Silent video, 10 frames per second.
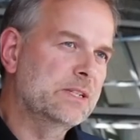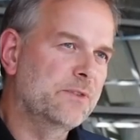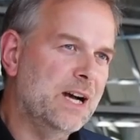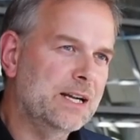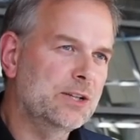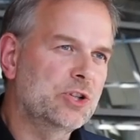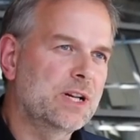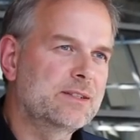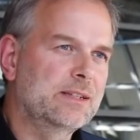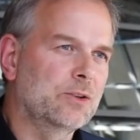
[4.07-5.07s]
Diese Frage
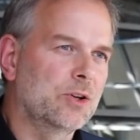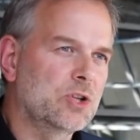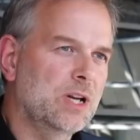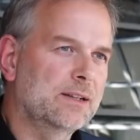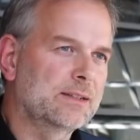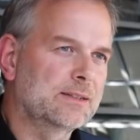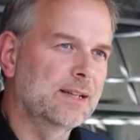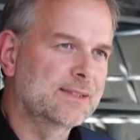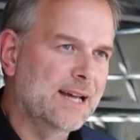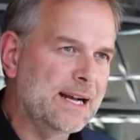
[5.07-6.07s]
stellt sich Deutschland
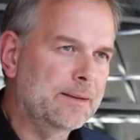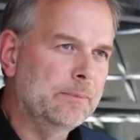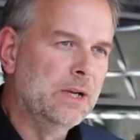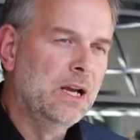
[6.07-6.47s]
seit Tagen.